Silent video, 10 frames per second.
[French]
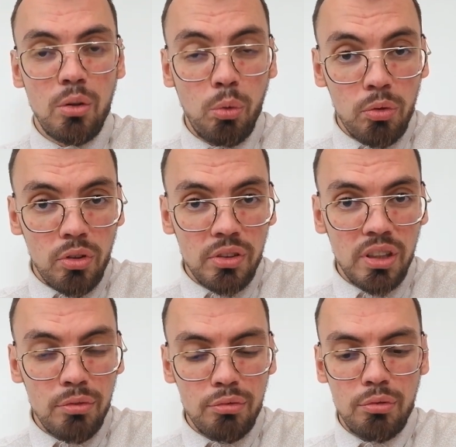
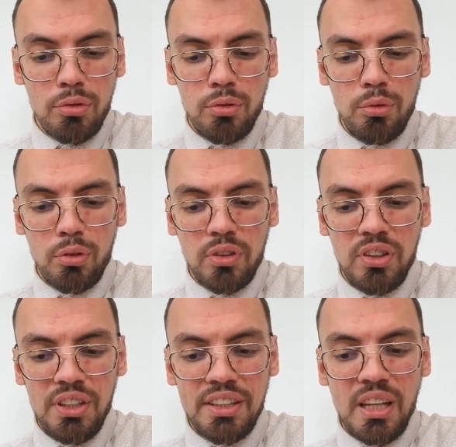Concentrez-vous sur ce
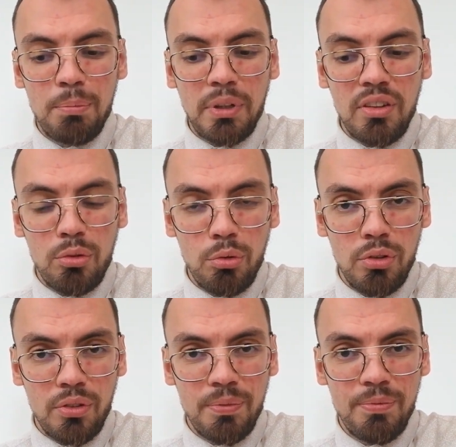qui est
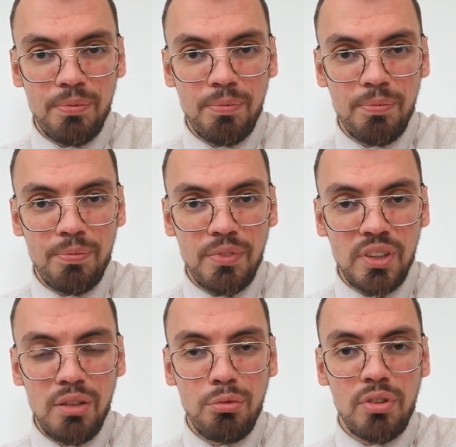impressionnant, ce
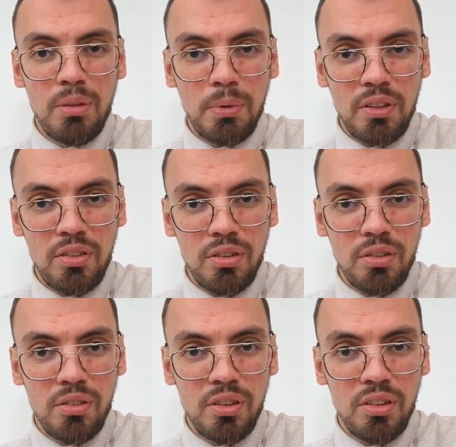qui vous
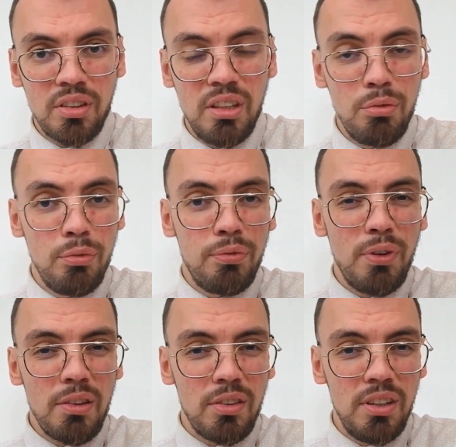impressionne, ce qui vous
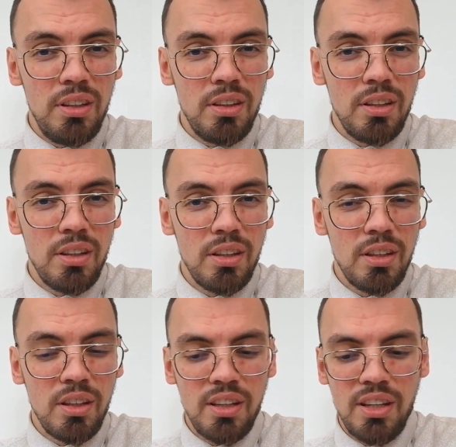fascine,
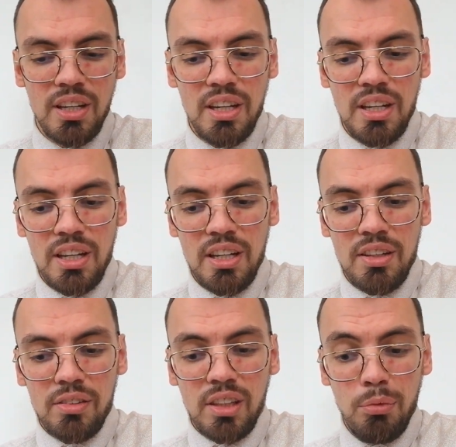
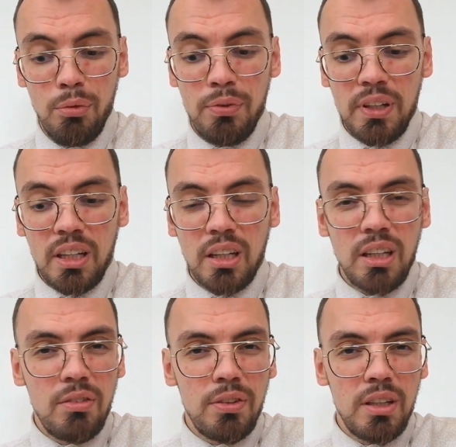ce qui vous fait
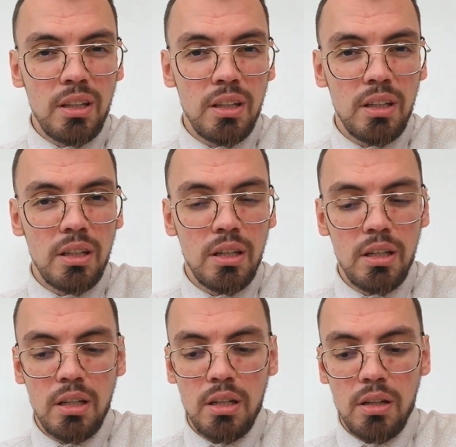rêver,
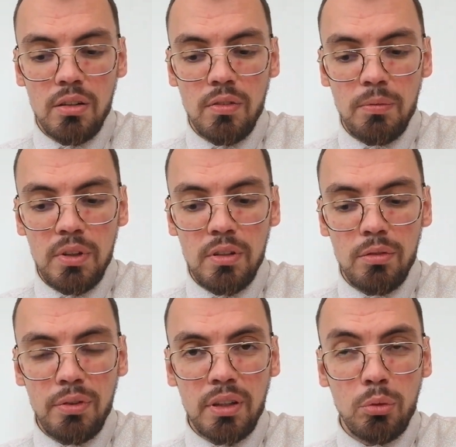mais
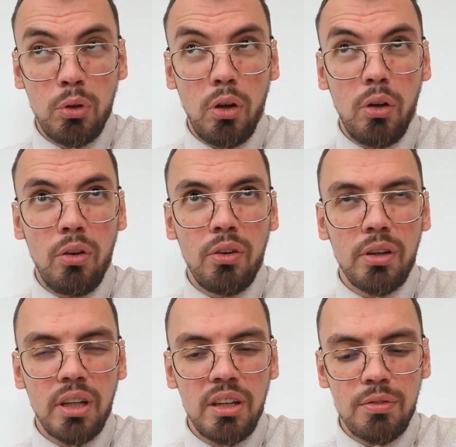faire de grands
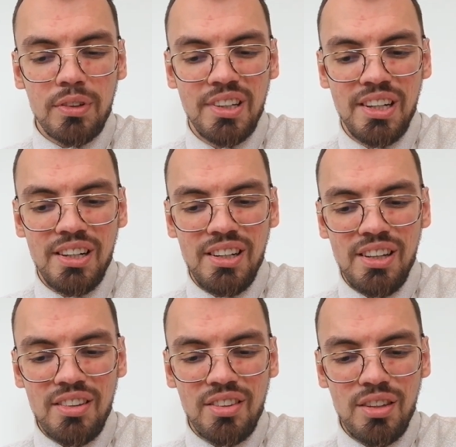rêves.
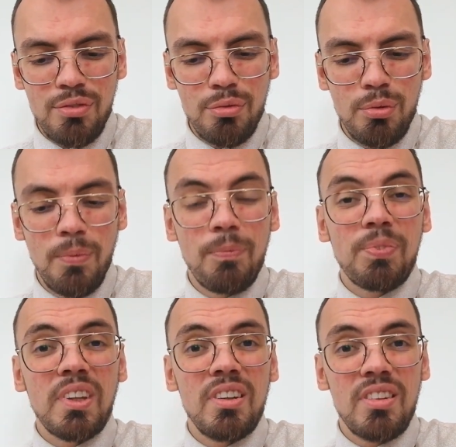Laissez-vous
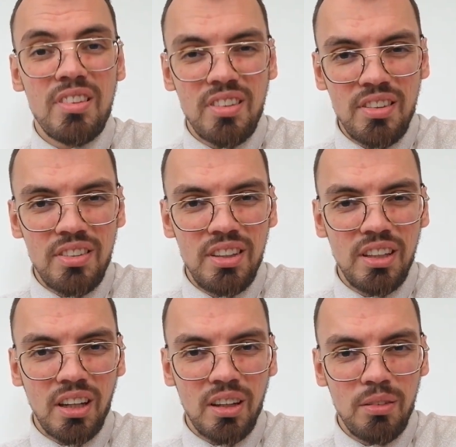
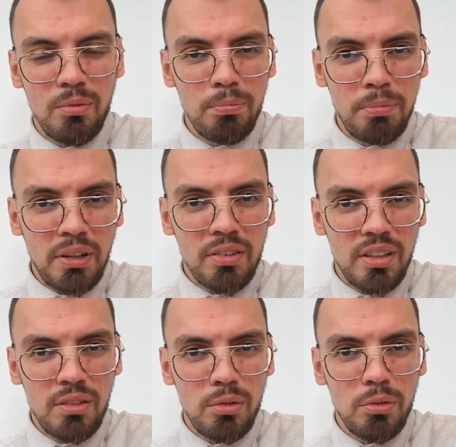saisir par
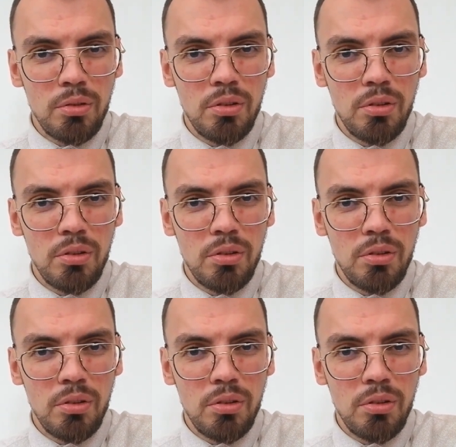cette,